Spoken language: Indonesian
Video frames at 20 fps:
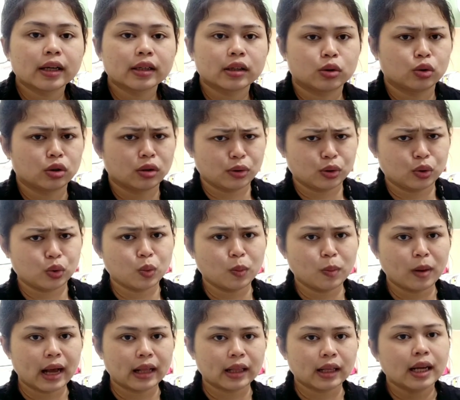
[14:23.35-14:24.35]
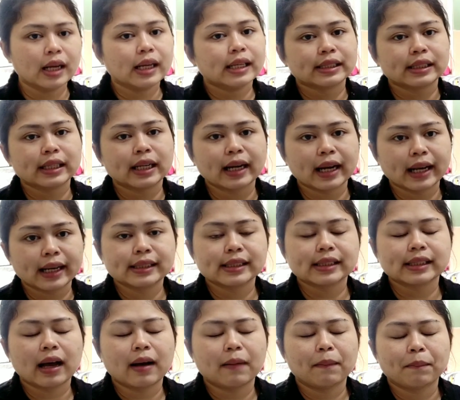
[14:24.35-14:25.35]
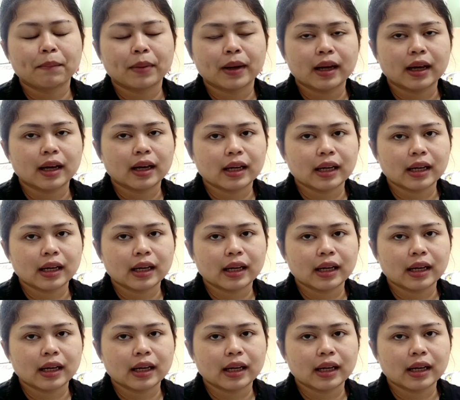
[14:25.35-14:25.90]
ya satu sampai Jumat Senin sampai